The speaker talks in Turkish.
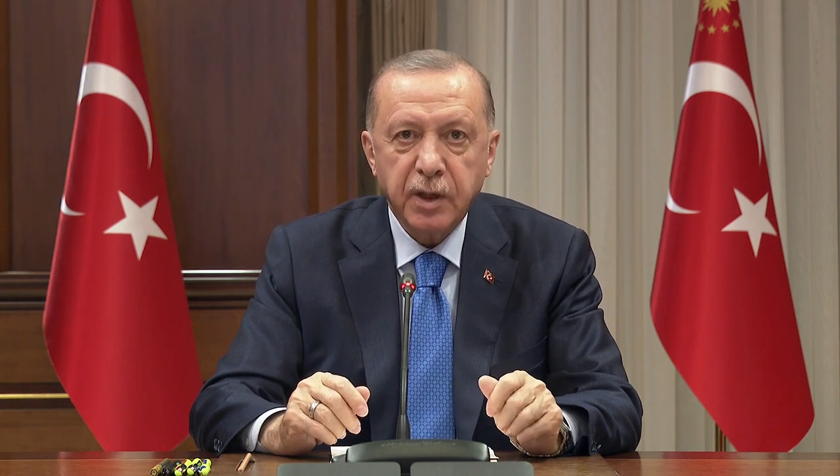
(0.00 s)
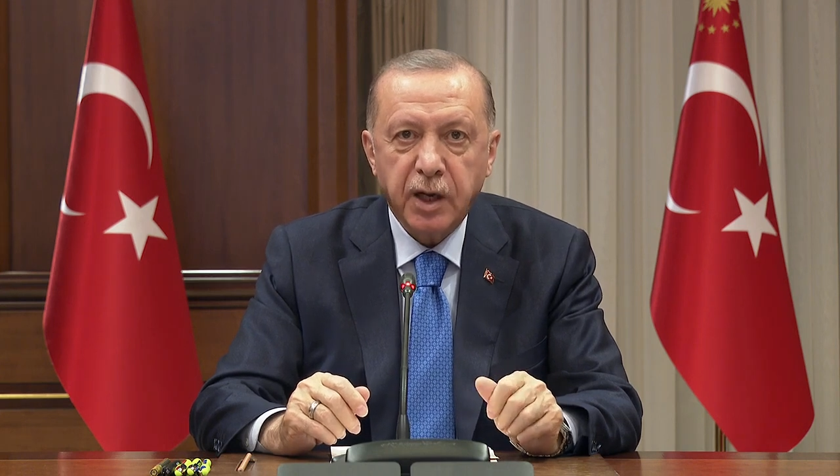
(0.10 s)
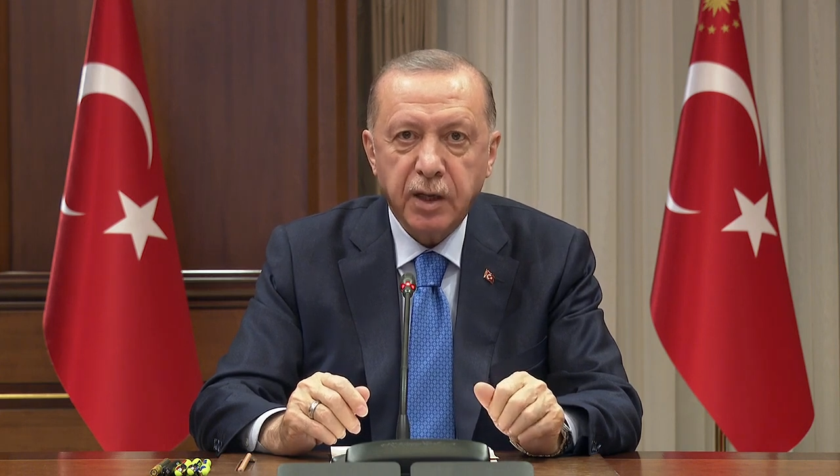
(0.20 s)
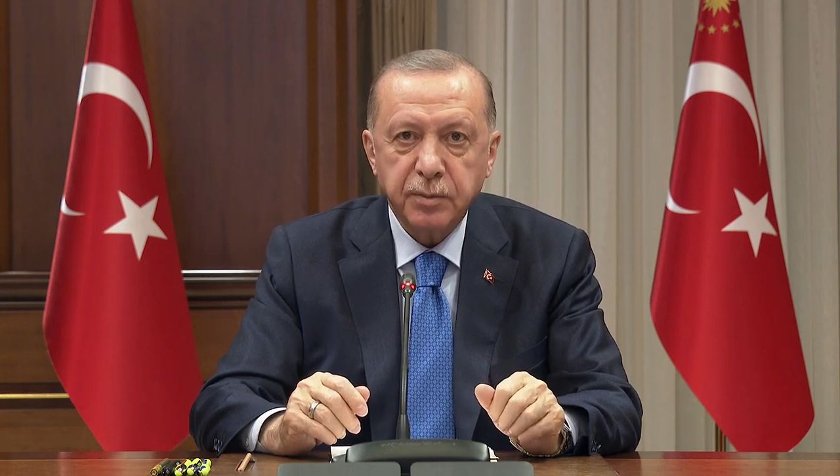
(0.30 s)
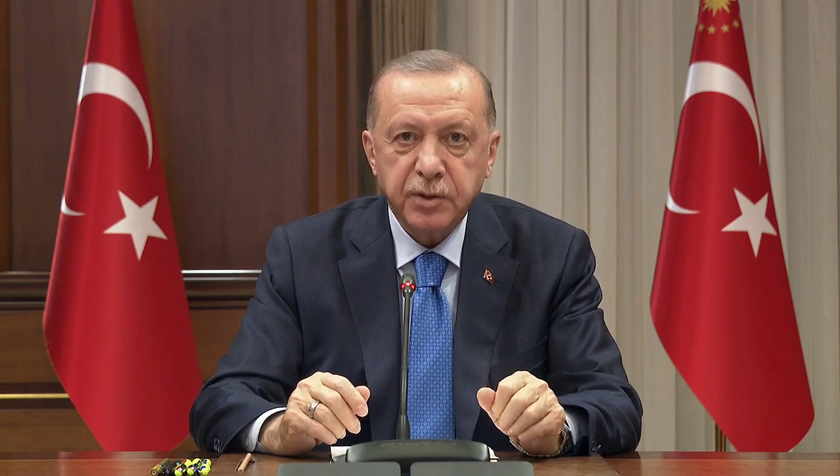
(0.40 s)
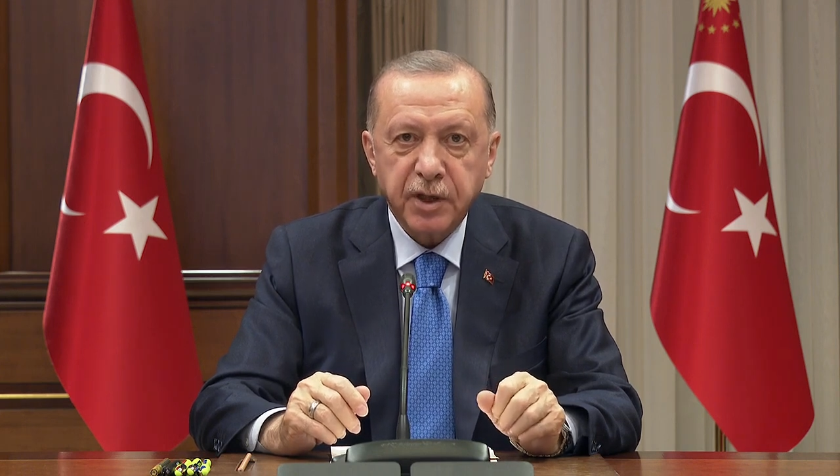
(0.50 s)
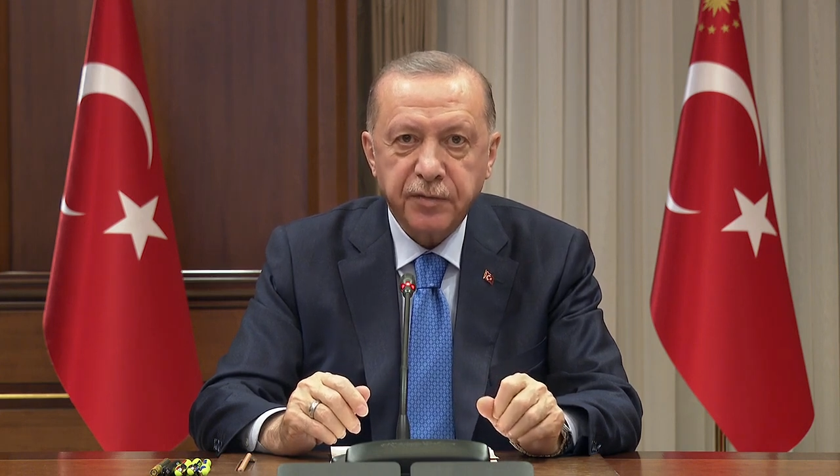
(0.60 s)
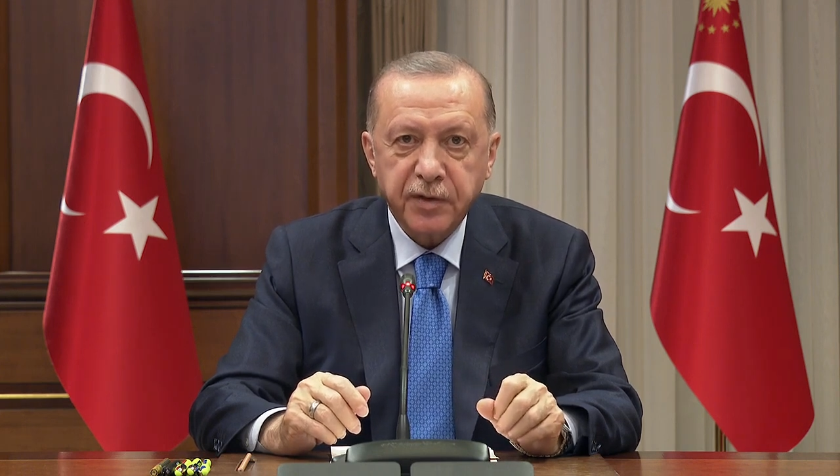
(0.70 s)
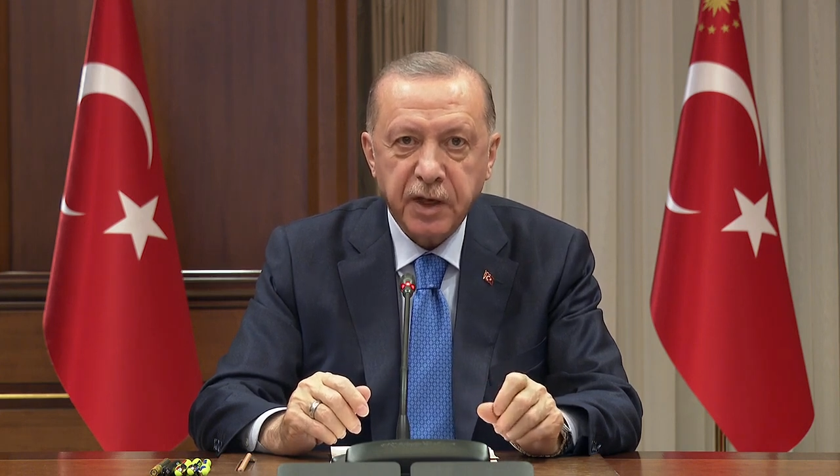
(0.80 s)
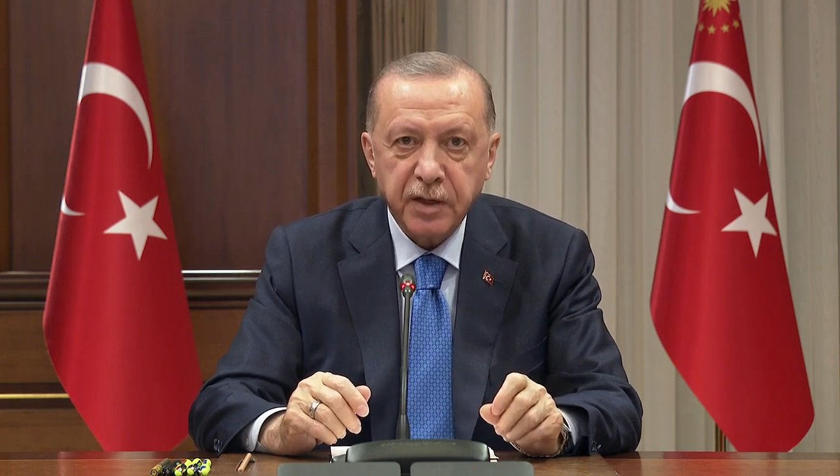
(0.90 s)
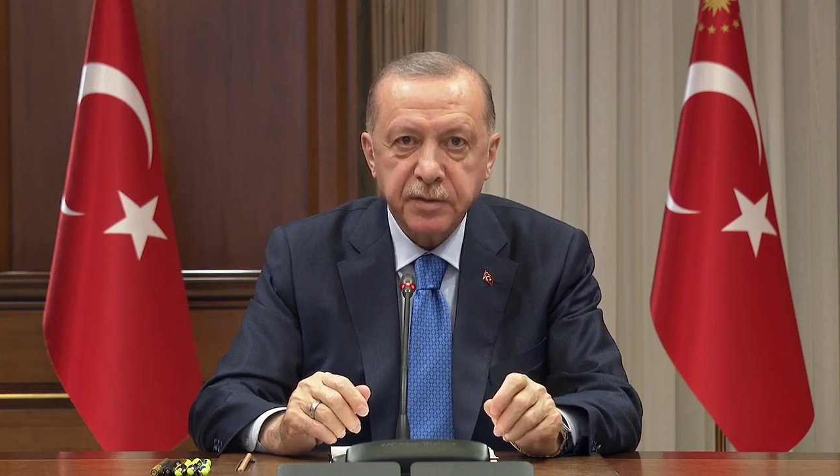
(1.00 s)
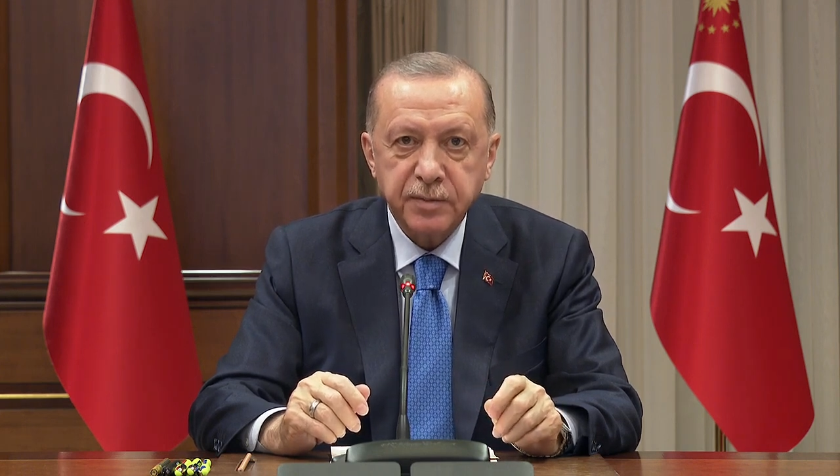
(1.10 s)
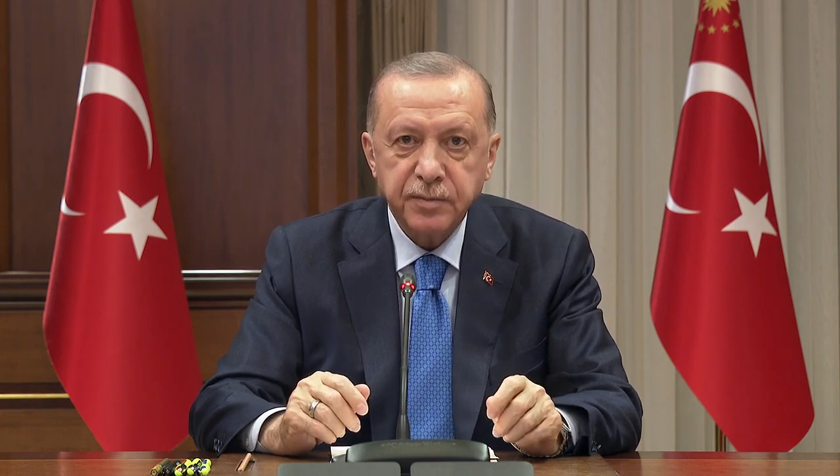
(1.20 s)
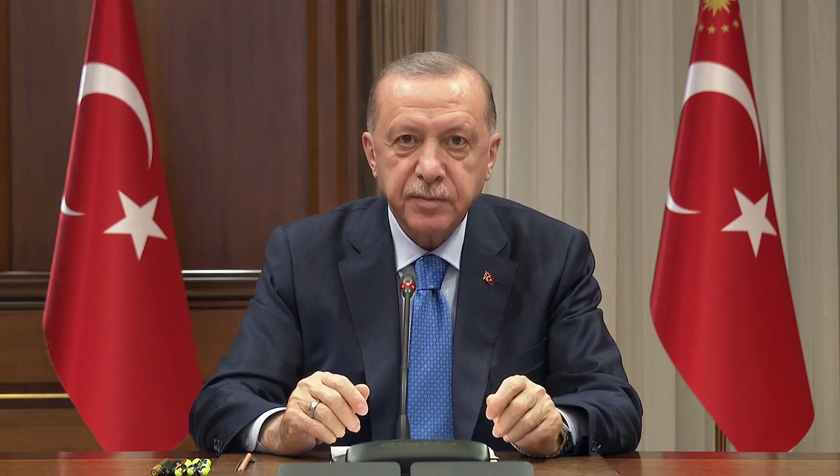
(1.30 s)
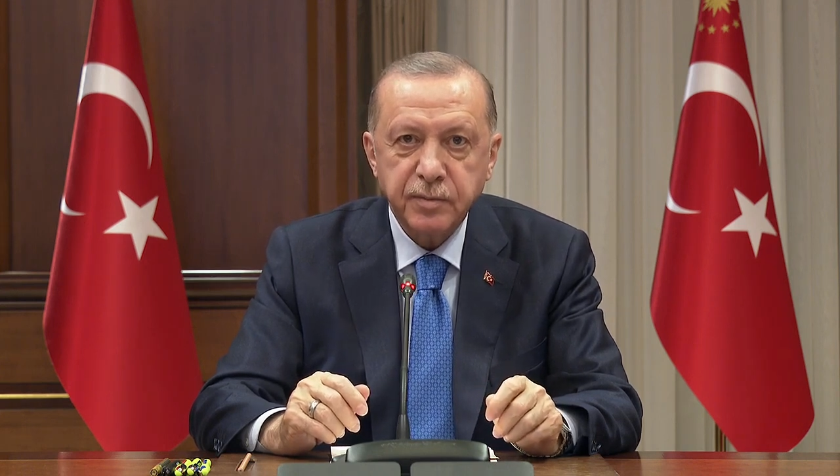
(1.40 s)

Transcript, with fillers: değerli misafirler,